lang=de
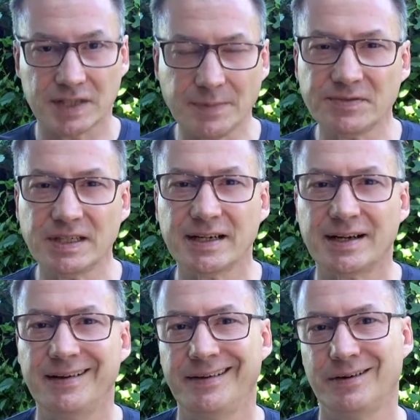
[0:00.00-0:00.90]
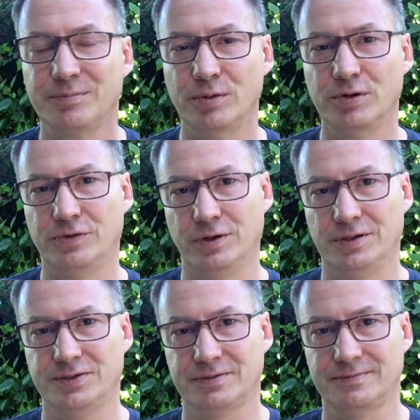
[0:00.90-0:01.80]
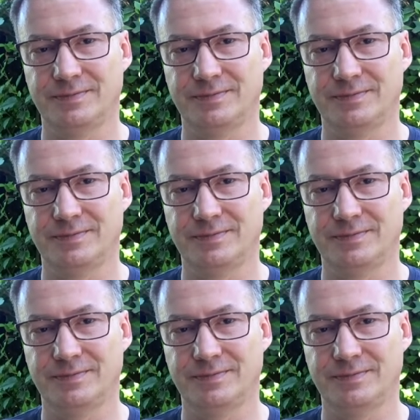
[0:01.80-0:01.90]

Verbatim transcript: selbst wenn dein Kalender proppevoll ist?